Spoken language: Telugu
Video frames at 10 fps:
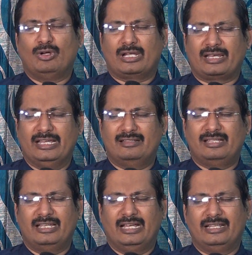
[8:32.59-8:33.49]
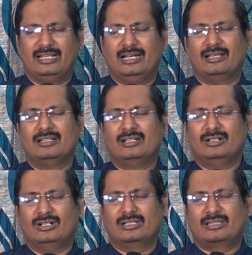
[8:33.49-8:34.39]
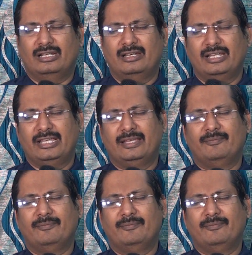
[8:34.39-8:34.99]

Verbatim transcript: ఒకరైతే నాయన ఓ తండ్రి